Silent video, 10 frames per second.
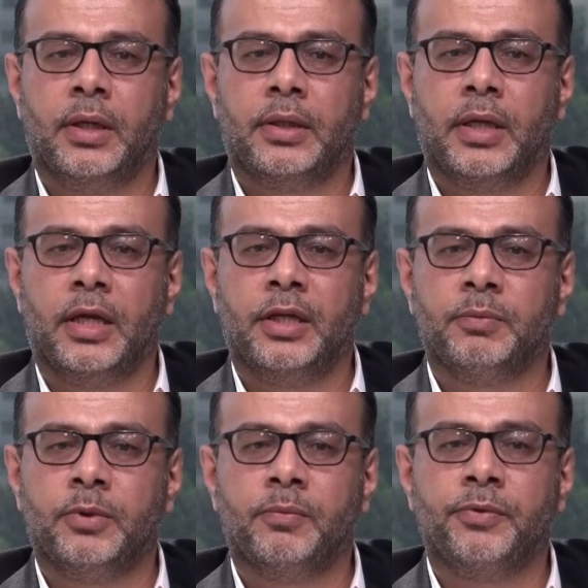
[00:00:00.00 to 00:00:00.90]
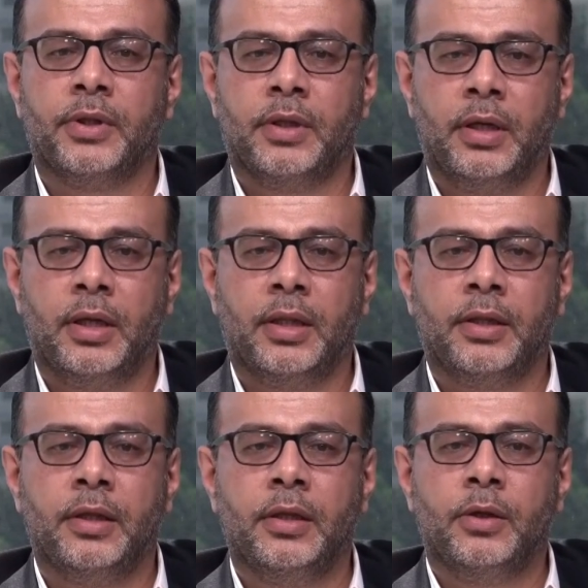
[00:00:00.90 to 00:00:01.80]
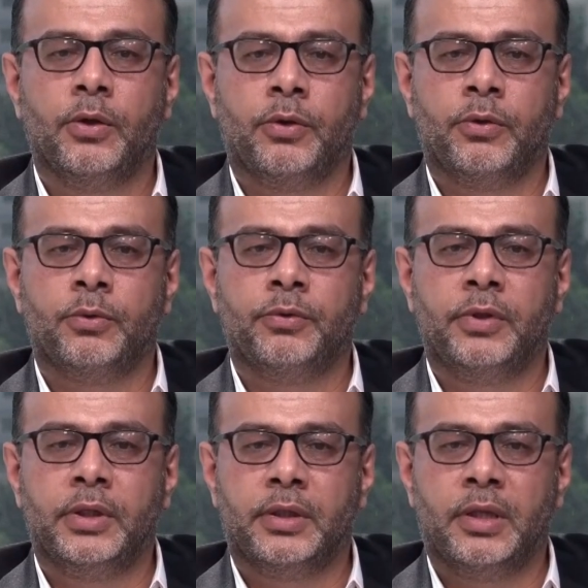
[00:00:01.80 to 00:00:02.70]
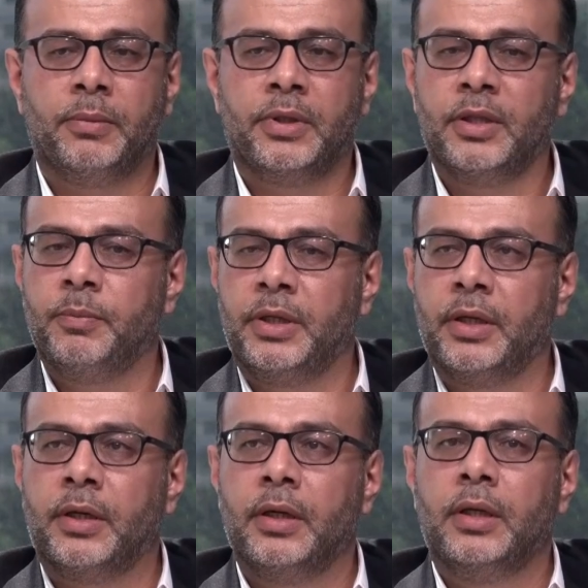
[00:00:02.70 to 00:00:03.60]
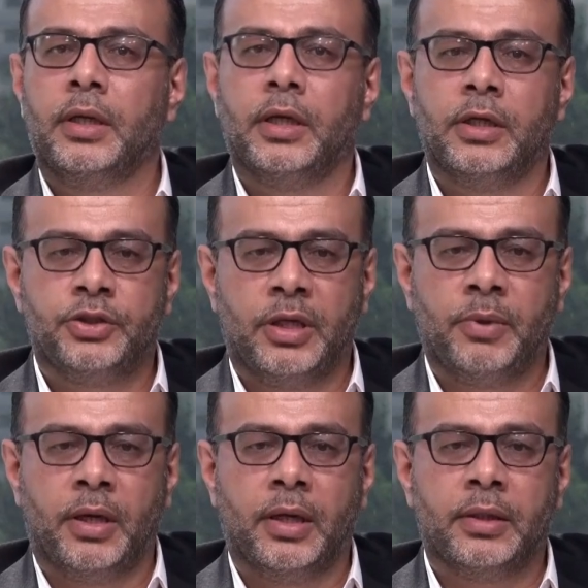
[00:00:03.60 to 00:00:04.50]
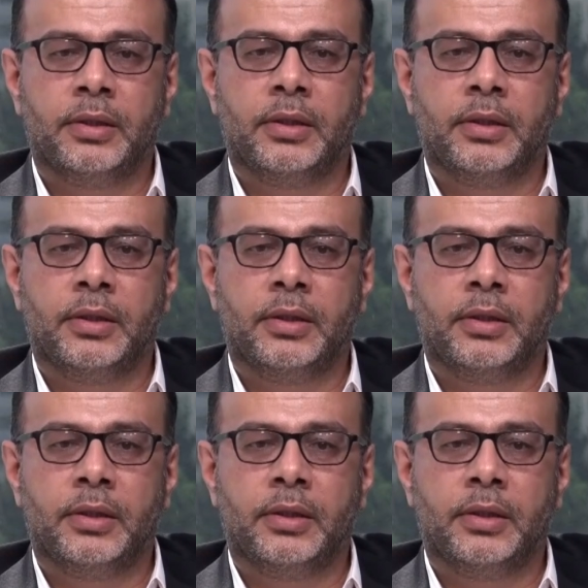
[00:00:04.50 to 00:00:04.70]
تعليمهم في ظل هذه الظروف التي تم تدمير الجامعات